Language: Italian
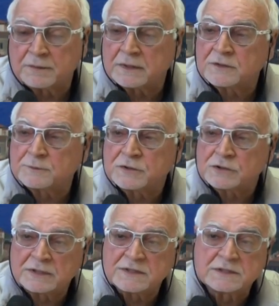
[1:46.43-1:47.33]
per le
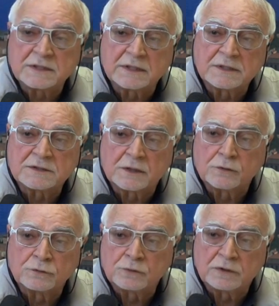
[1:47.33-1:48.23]
specialistiche di
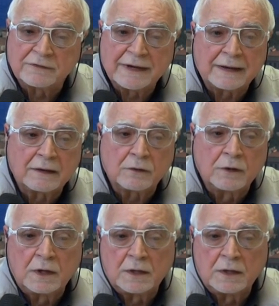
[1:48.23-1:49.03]
secondo livello,